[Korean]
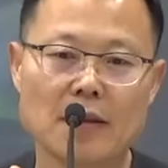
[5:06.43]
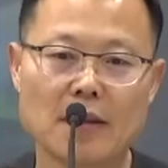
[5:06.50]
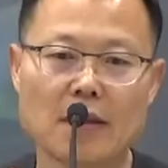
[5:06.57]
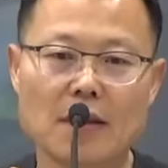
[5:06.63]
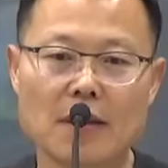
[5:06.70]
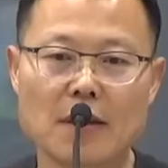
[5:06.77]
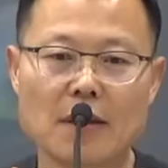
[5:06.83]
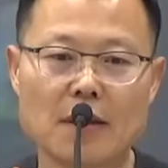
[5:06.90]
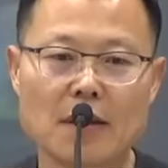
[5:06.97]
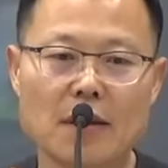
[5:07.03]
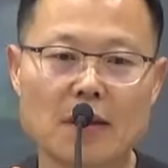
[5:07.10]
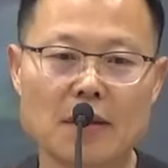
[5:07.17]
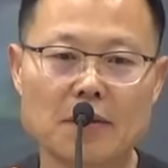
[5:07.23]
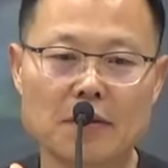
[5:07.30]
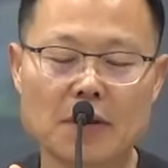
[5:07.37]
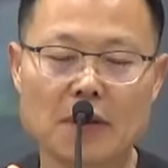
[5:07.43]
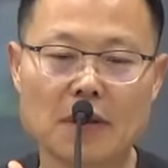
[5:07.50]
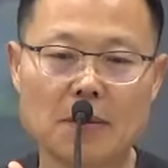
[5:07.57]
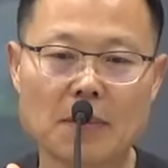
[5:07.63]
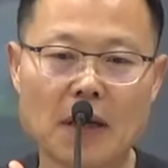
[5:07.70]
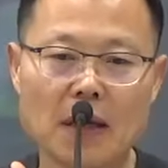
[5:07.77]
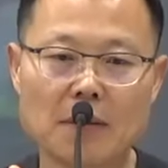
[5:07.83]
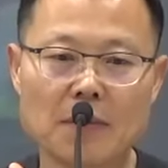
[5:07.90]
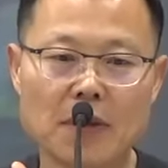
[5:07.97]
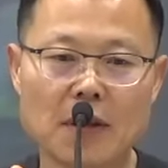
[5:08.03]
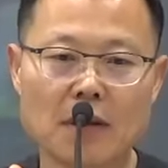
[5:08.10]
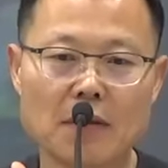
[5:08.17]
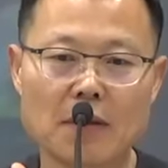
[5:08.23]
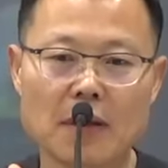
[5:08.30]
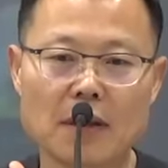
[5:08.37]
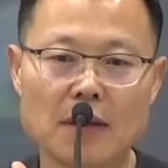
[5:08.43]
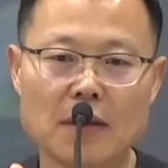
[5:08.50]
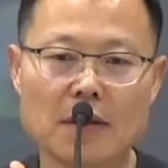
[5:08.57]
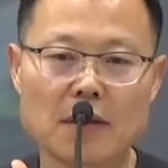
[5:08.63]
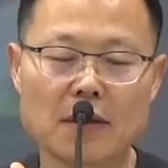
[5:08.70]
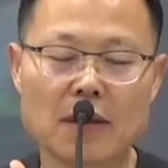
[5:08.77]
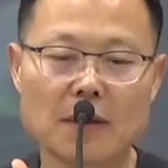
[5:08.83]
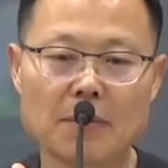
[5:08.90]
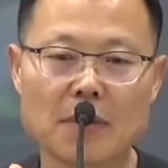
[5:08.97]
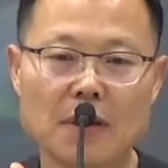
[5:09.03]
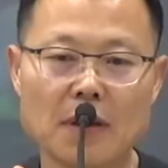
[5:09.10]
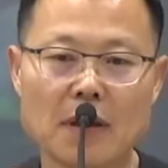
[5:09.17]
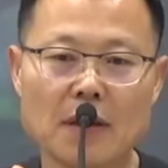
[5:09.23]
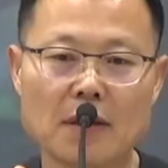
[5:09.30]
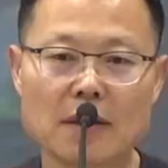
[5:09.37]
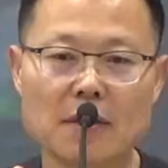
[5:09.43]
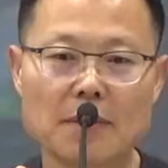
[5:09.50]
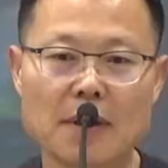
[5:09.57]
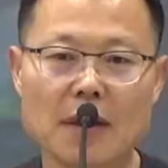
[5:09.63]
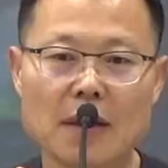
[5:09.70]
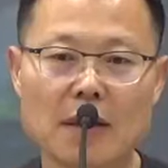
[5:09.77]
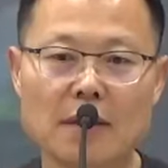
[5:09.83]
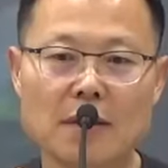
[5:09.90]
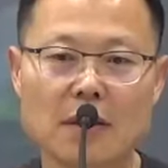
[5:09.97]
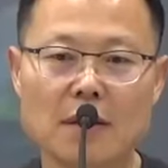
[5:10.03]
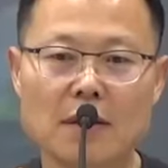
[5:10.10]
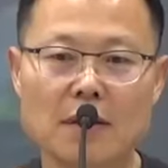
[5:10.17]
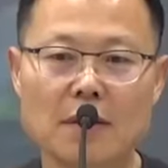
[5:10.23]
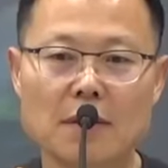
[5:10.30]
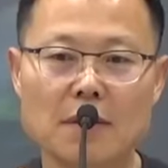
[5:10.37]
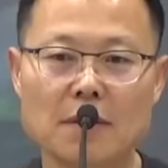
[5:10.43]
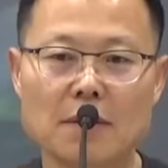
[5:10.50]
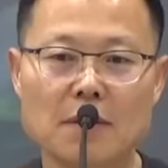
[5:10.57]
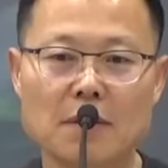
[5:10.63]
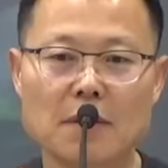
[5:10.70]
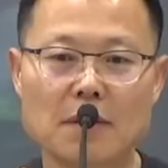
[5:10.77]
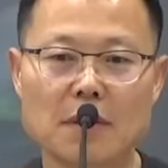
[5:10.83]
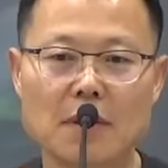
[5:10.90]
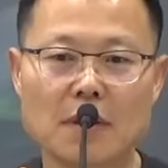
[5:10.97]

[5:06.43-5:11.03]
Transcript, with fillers: 예, 우리 마음이라고 하는 이걸 한번 깨달아 봐야 이제 이런 것도